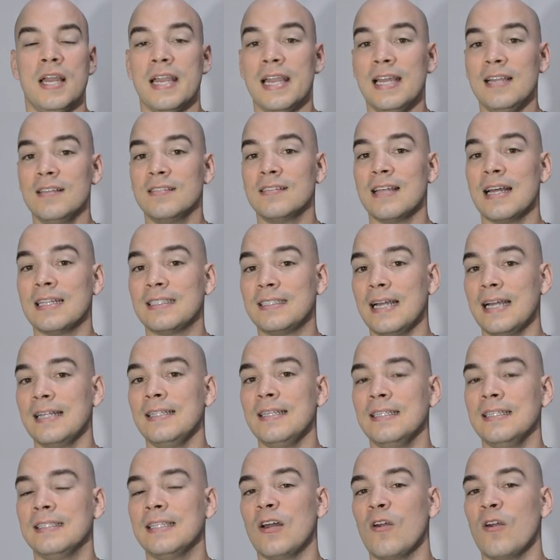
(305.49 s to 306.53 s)
Eles até
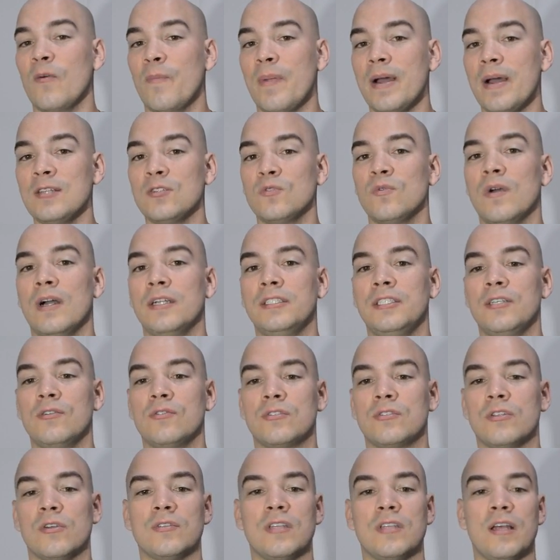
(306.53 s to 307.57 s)
tentaram persuadir os
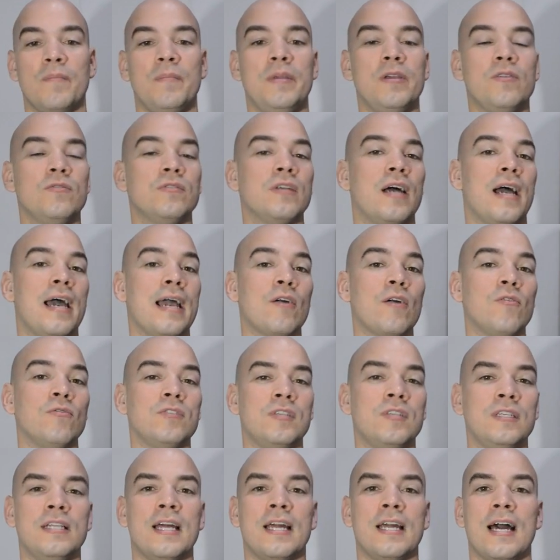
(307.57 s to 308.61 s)
seus amigos a
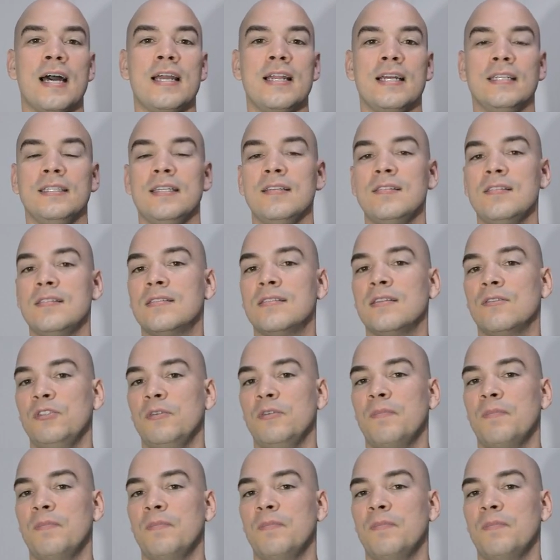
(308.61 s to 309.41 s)
reconsiderarem a decisão de